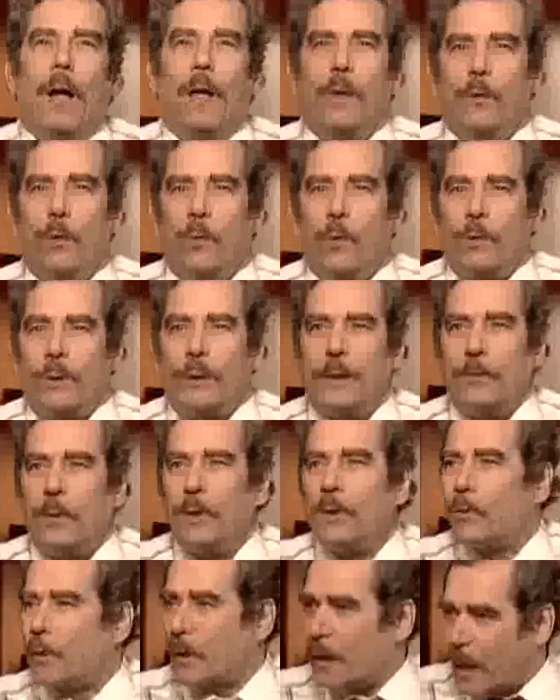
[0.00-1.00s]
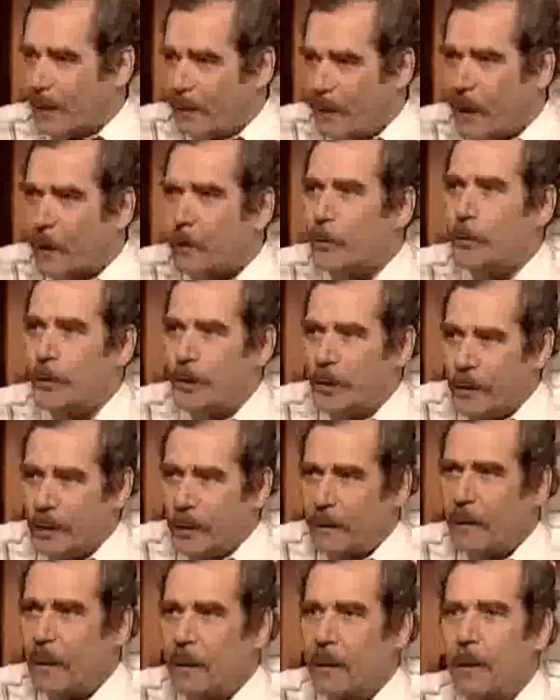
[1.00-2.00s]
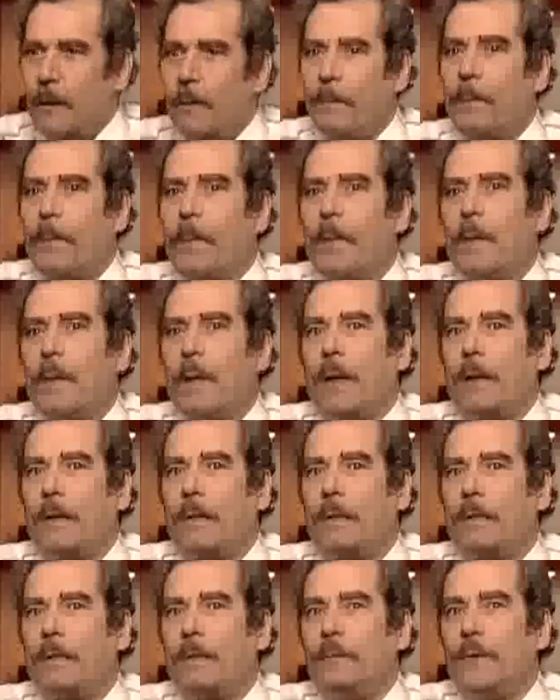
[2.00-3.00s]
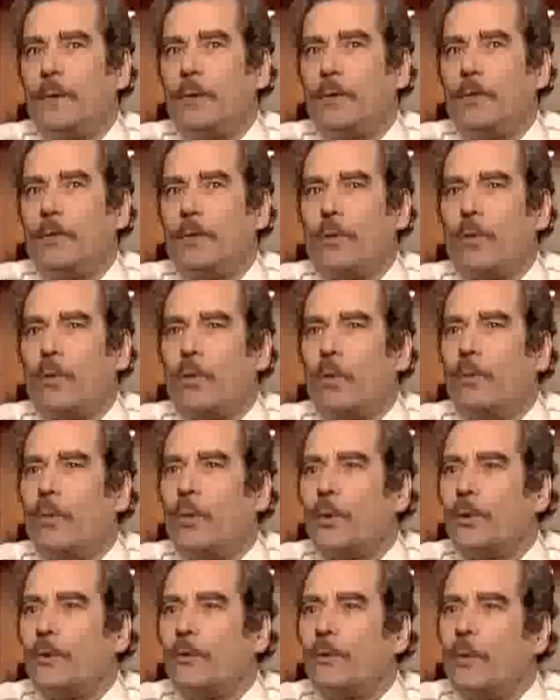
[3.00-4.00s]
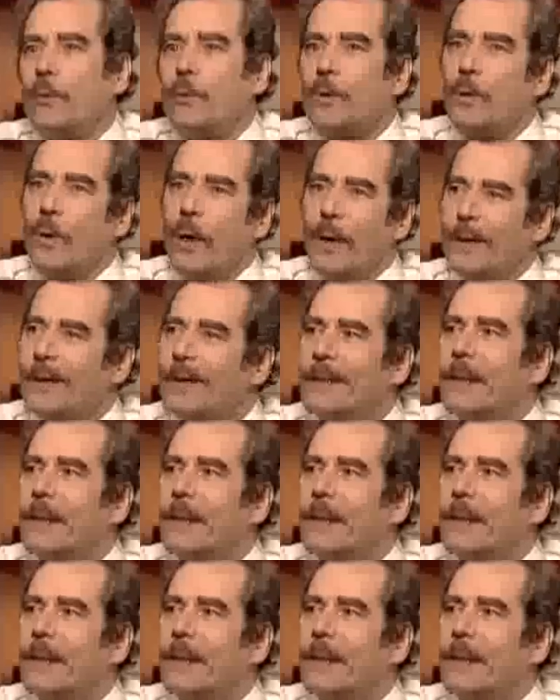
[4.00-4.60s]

Но ну, сегодня уже как верующий человек, да, я вижу руку Божью в том, что один